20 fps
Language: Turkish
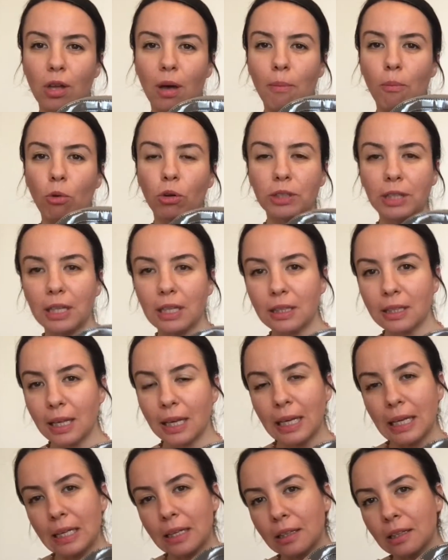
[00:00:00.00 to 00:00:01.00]
modeline
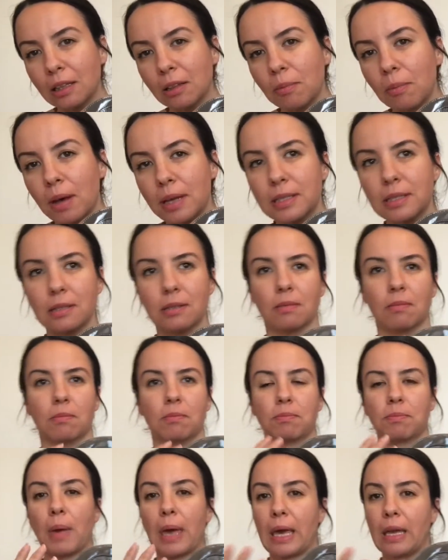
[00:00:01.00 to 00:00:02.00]
inanılmaz
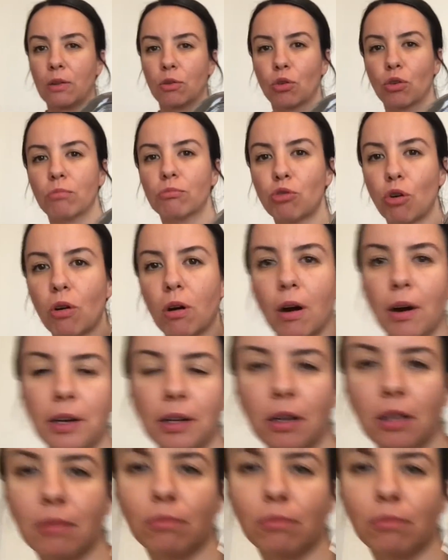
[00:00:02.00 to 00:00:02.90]
beğeniyorum. Çok hayranım bu